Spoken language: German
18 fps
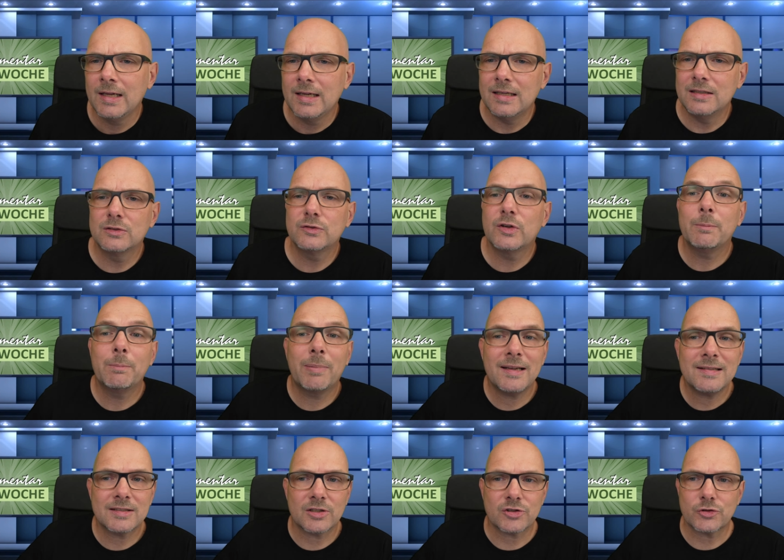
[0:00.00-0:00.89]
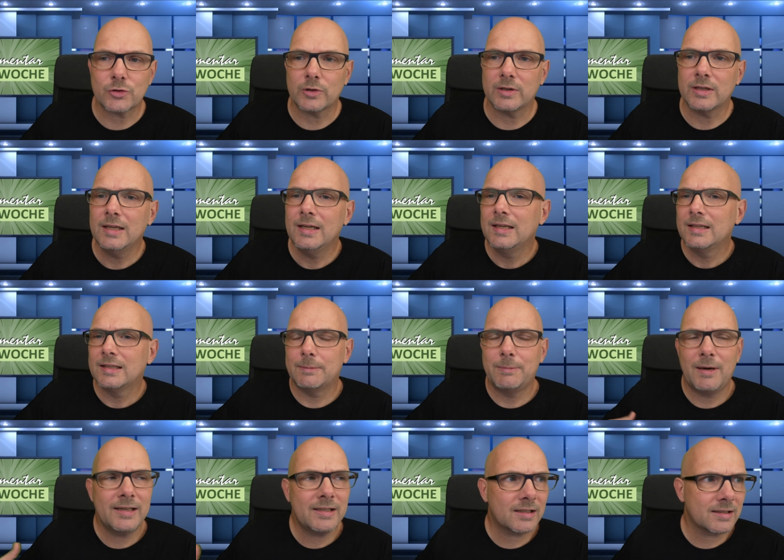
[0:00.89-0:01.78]
Insofern passt das schon. Der
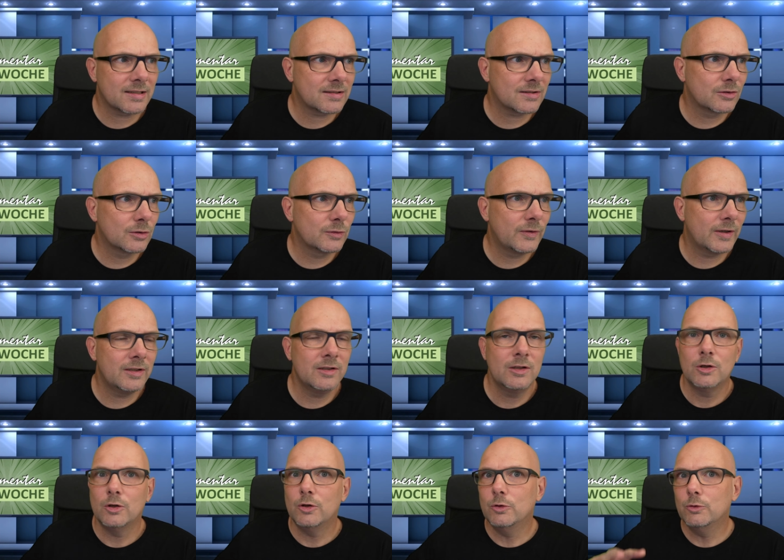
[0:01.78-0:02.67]
Beitrag ist insofern